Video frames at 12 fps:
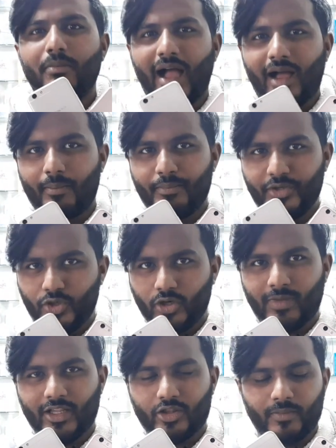বা
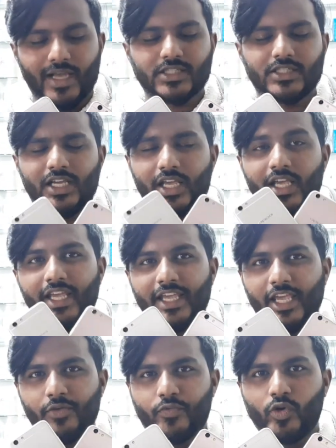ভিডিওর মাধ্যমে আসলে
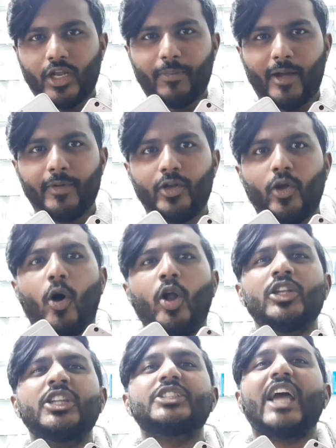এই ফোনটা পাবেন
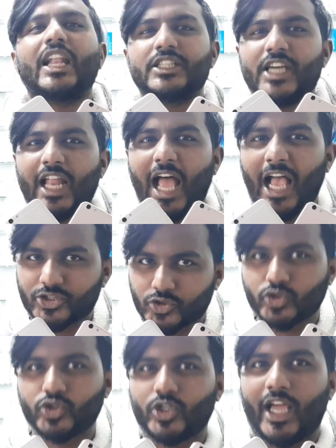অনলি চার হাজার
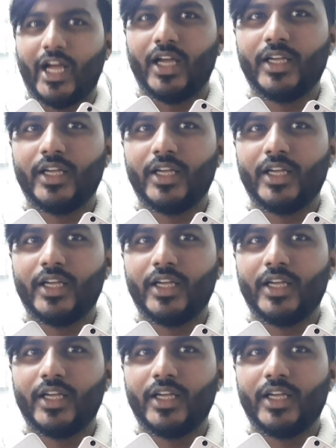আটশোশো টাকা